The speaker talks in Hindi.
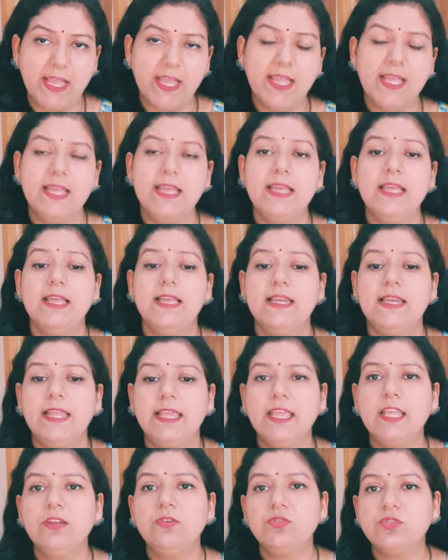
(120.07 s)
है
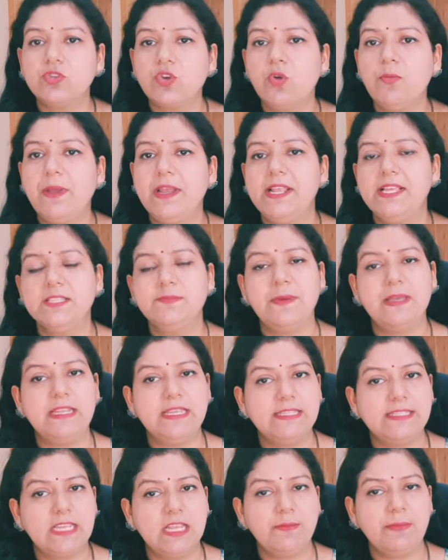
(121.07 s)
लेकिन उसको मैंने इस बार
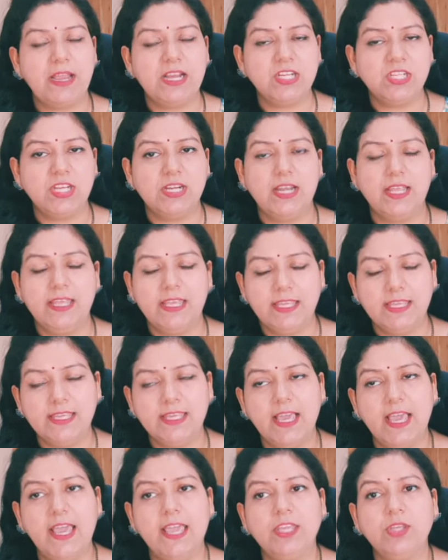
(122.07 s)
इसलिए मैंशन नहीं
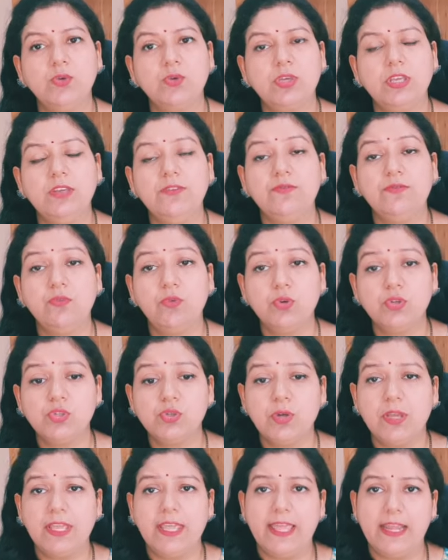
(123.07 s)
किया है क्योंकि वो
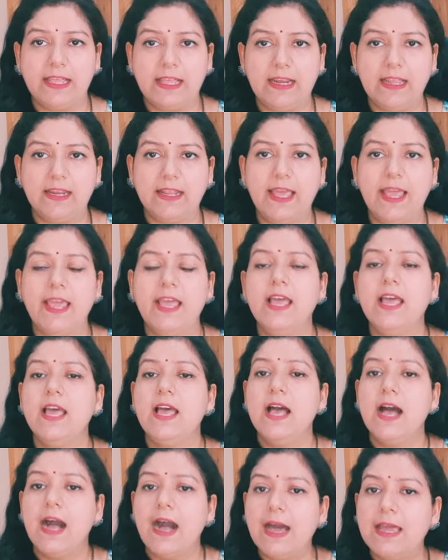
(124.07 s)
जो हेयर कलर है
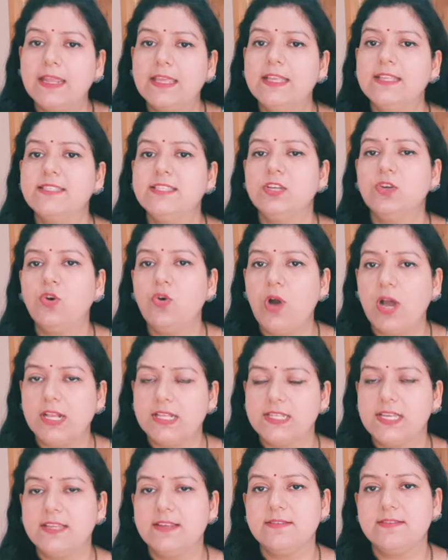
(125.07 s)
हर किसी को
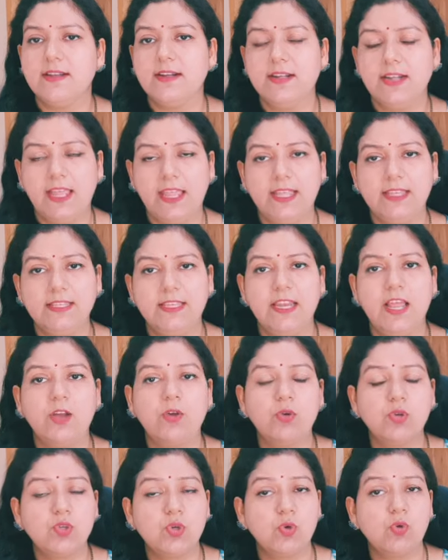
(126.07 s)
अच्छा रिजल्ट नहीं दे रहा
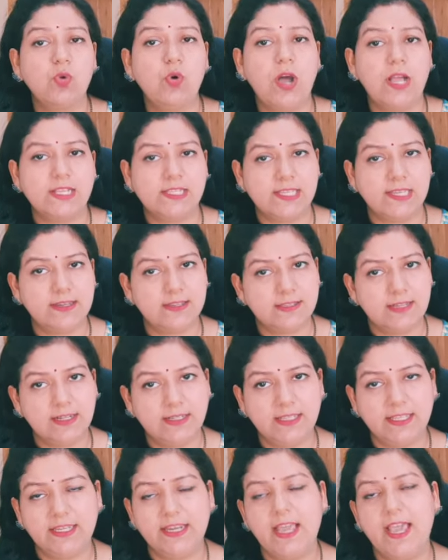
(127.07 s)
कुछों को अच्छा
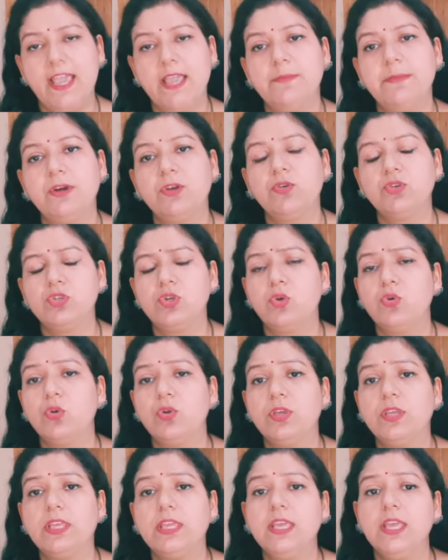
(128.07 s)
रिजल्ट दे रहा है पर कुछ
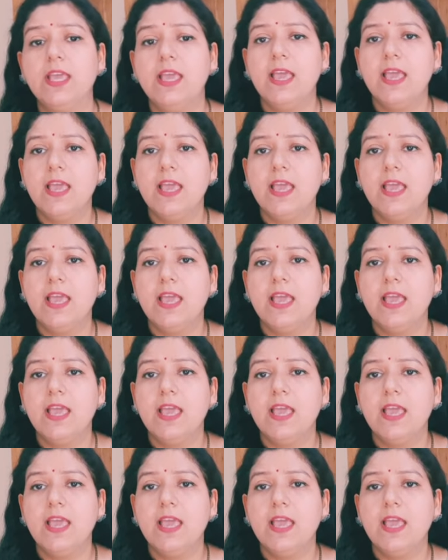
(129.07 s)
लोगों की